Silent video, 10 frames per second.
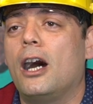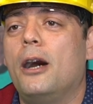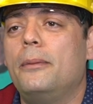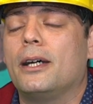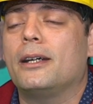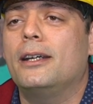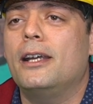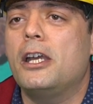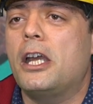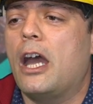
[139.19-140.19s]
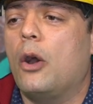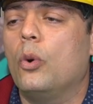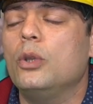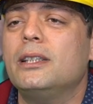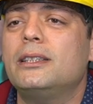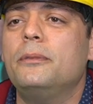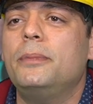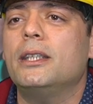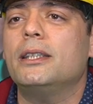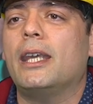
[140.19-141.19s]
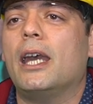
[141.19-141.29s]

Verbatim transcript: Ama olası bir